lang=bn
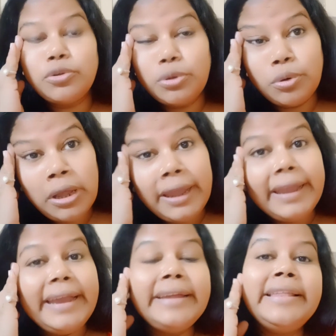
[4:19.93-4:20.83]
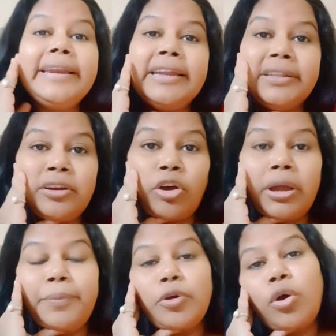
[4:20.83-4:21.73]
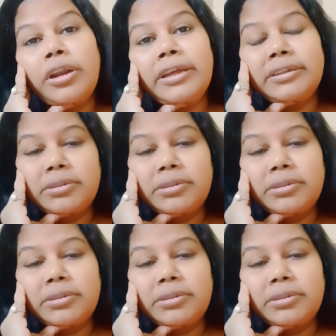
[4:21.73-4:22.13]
শুধু এদেরকে নয় আমি অনেক